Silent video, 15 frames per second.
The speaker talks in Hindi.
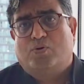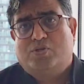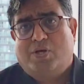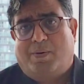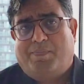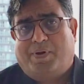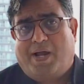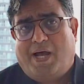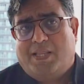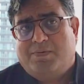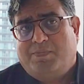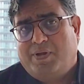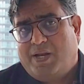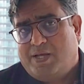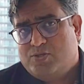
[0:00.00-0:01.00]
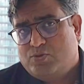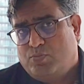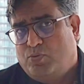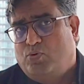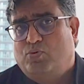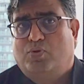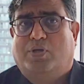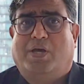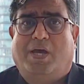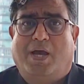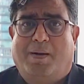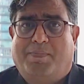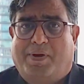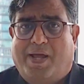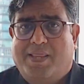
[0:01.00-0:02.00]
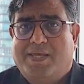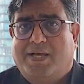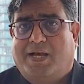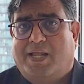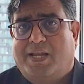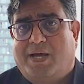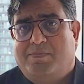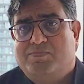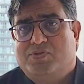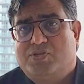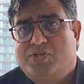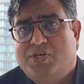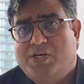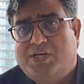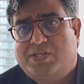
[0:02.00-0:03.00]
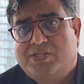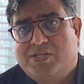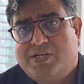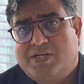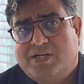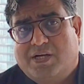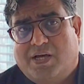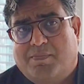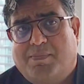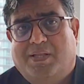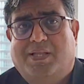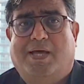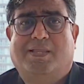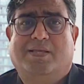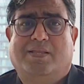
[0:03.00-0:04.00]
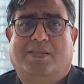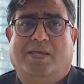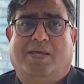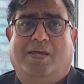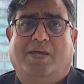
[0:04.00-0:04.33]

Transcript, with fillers: कुछ अपराध बिना सबूत के अपराधी का नाम चीख चीख कर बता देते